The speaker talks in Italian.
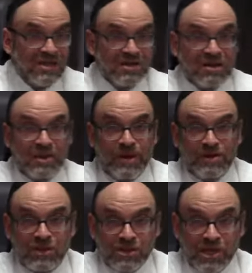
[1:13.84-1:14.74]

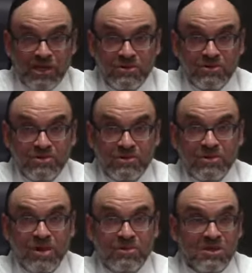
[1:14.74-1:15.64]
ribadisce
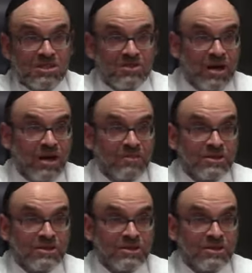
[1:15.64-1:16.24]
una mitzvah,